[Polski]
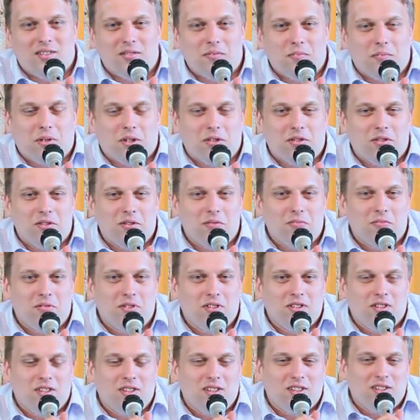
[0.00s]
po
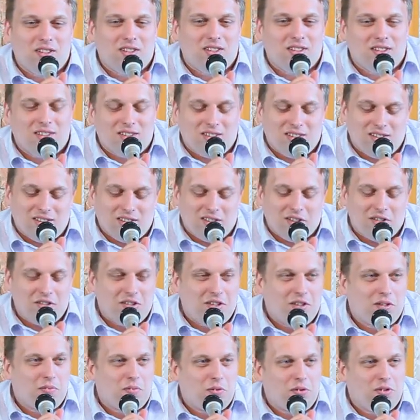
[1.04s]
czym
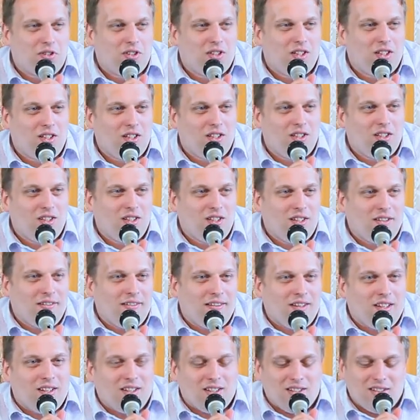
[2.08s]
godzinę później
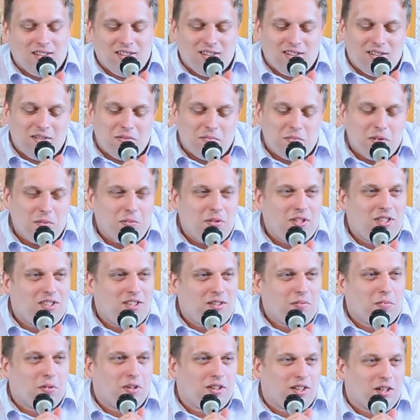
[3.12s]
E,
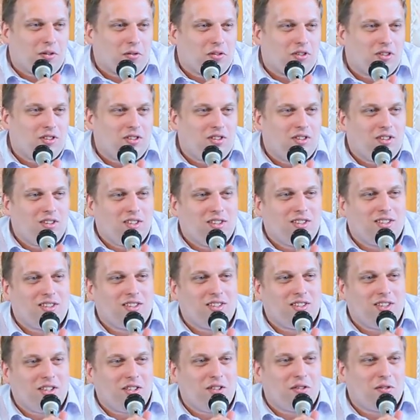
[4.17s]
BBC podało,
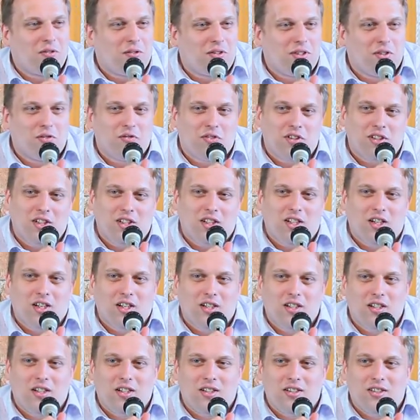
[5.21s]
że z ich źródeł
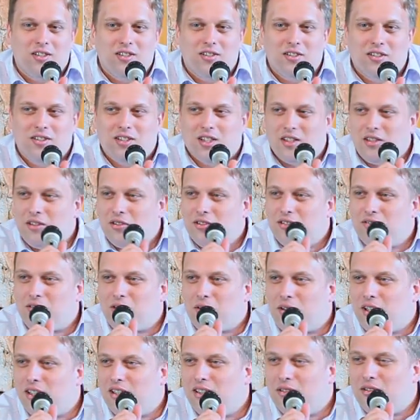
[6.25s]
wynika, że zostanie
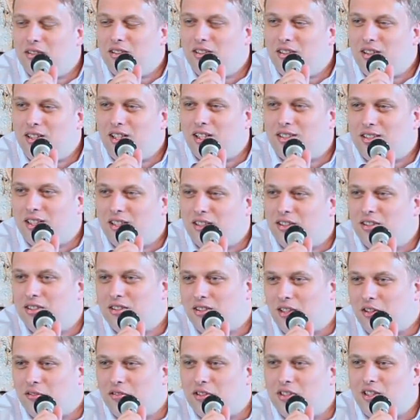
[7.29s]
odwołany Jacek
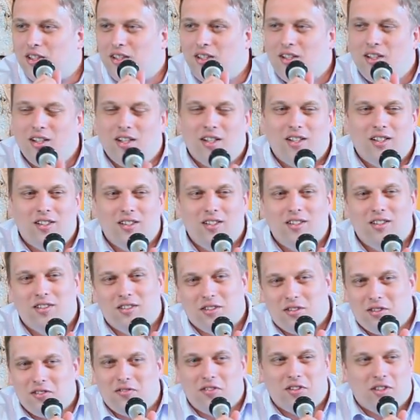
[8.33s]
Rostowski.
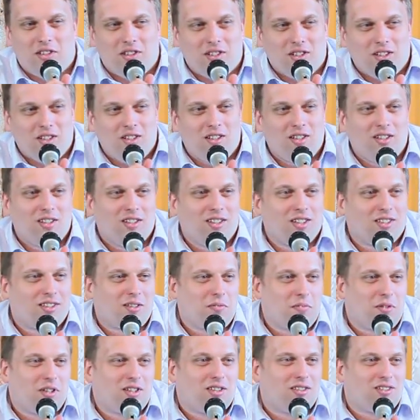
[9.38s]
I rzeczywiście
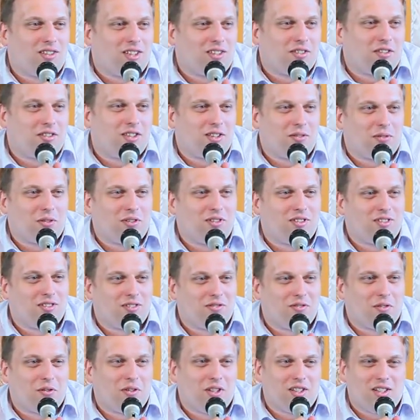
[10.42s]
następnego dnia został
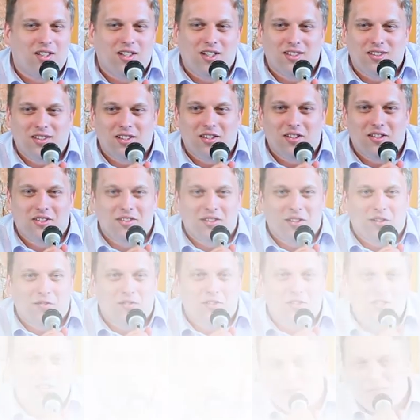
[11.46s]
odwołany Jacek
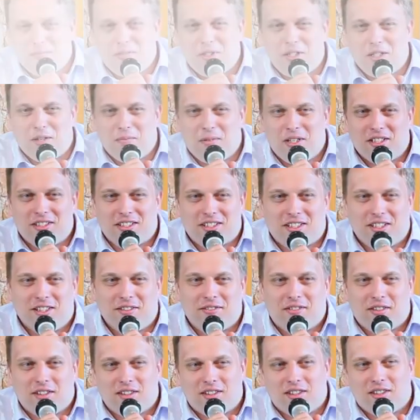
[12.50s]
Rostowski. Co z tym
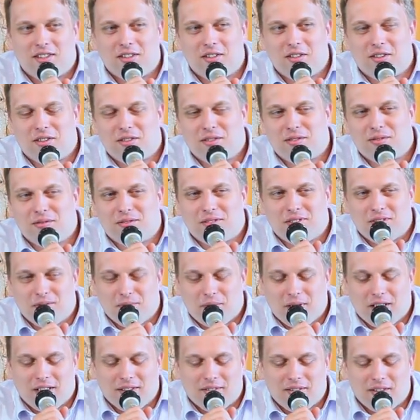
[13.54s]
niemieckim, to ono
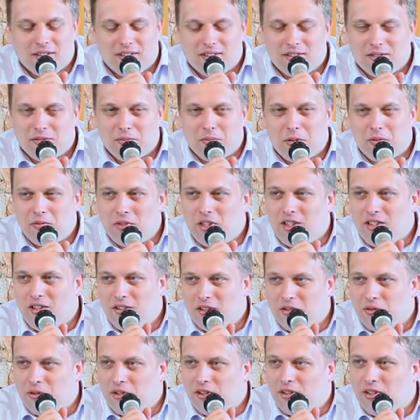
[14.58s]
ma zupełnie
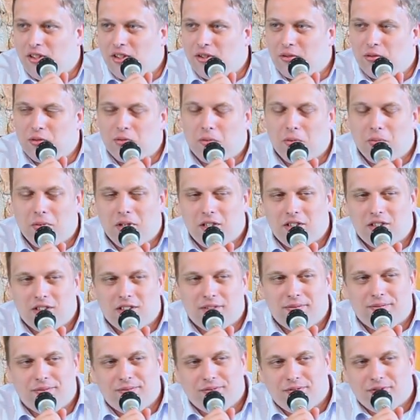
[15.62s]
inną rolę. Otóż po
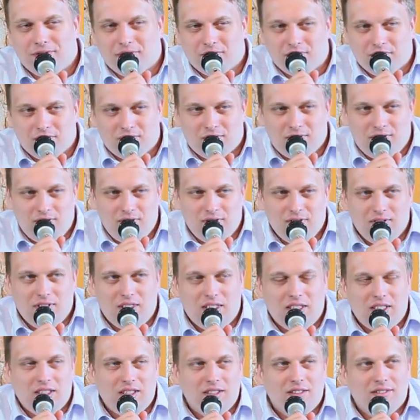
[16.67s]
pierwsze,
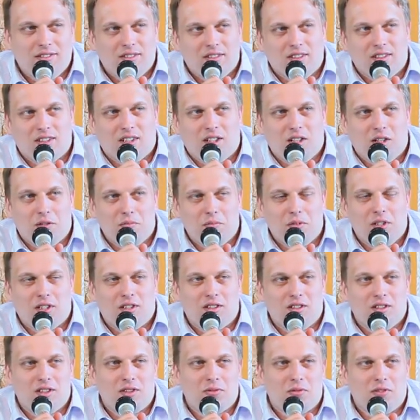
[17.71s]
e, to
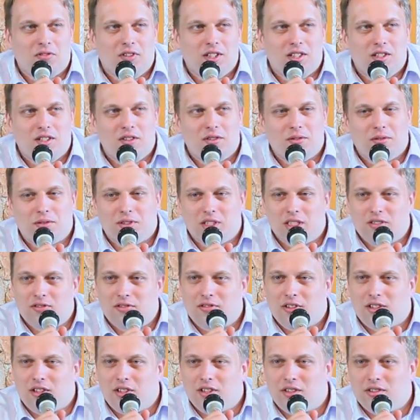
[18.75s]
lobby odniosło wielki sukces
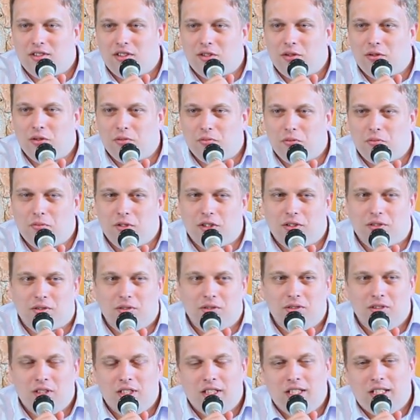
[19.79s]
w 2007
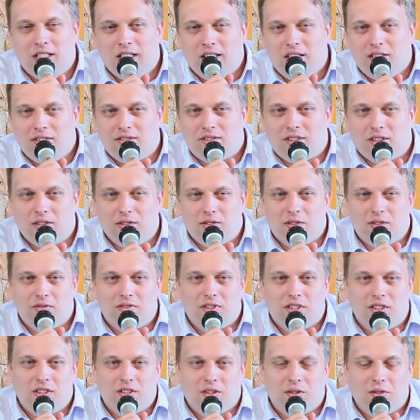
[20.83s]
roku, w
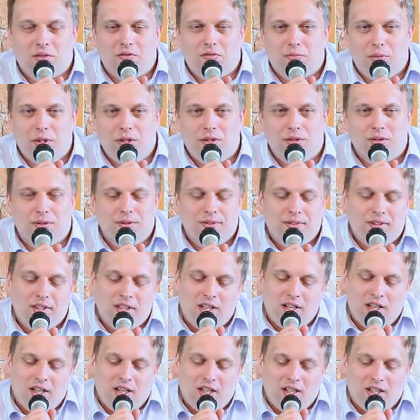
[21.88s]
końcówce rządów PiSu,
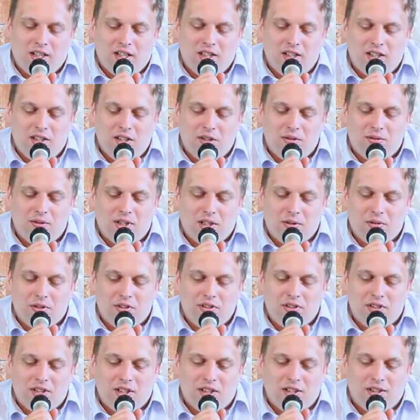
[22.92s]
kiedy nie
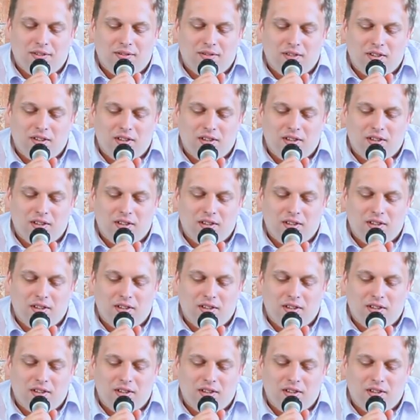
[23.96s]
udało się e,